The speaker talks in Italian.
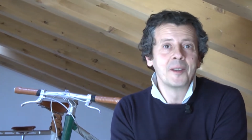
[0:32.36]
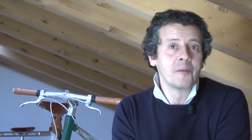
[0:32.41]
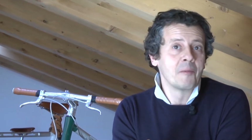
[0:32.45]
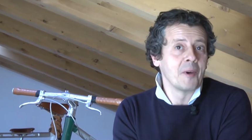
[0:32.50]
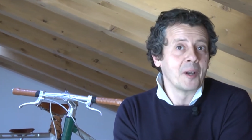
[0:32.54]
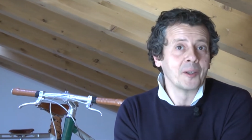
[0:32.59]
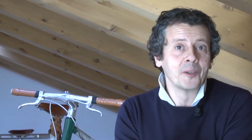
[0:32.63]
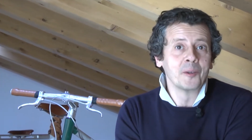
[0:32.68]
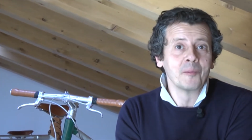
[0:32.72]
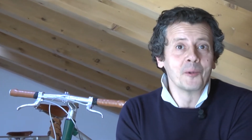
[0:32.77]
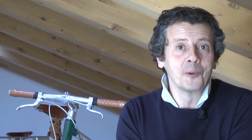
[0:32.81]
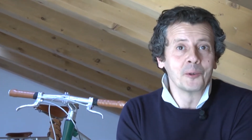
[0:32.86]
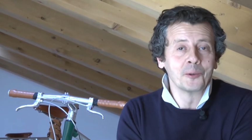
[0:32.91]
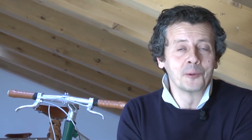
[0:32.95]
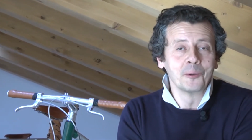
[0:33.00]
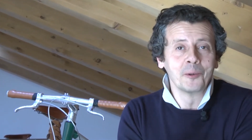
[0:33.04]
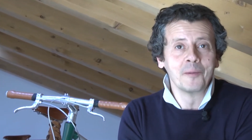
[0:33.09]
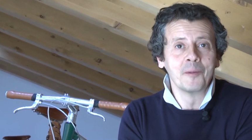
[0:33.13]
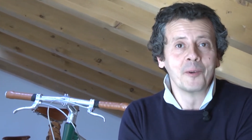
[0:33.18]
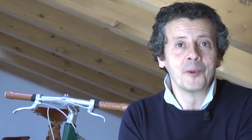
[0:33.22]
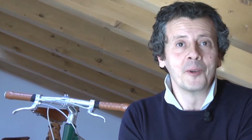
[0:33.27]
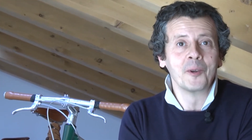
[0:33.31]
in quanto mi
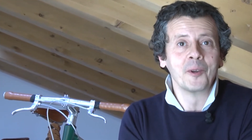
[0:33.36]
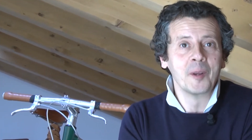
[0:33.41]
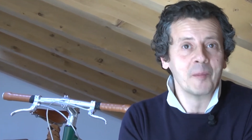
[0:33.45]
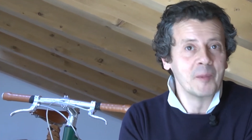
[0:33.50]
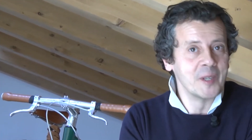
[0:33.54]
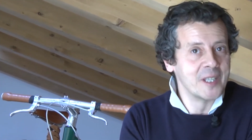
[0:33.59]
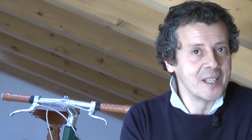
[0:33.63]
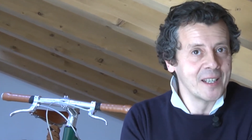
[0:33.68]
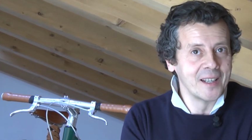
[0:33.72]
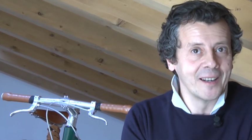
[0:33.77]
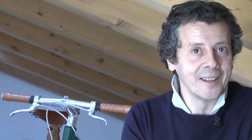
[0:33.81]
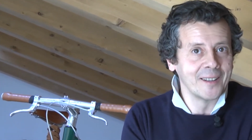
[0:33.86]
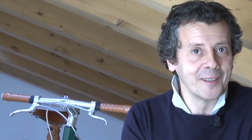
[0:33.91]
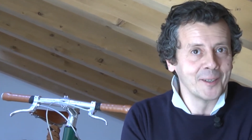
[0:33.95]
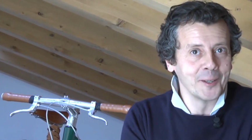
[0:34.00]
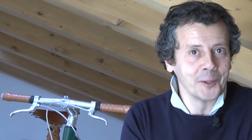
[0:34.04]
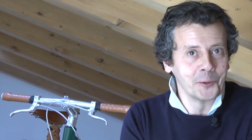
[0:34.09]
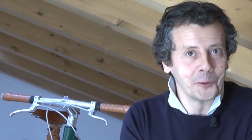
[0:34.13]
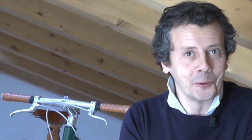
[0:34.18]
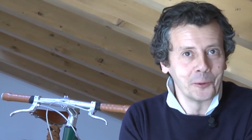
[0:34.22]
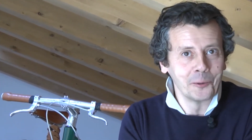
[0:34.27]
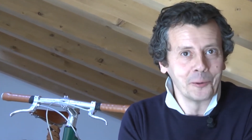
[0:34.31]
costruivo io le biciclette da
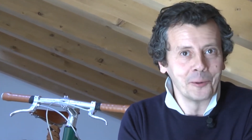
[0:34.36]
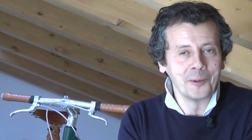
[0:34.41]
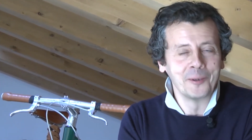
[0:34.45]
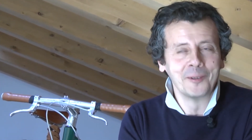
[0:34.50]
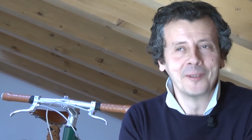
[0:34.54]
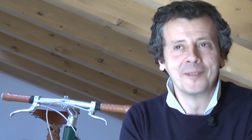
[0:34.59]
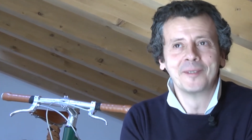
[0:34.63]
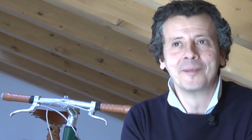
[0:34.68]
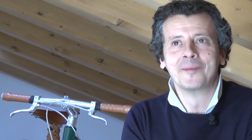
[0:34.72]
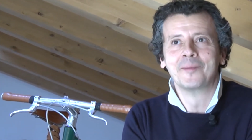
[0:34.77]
solo.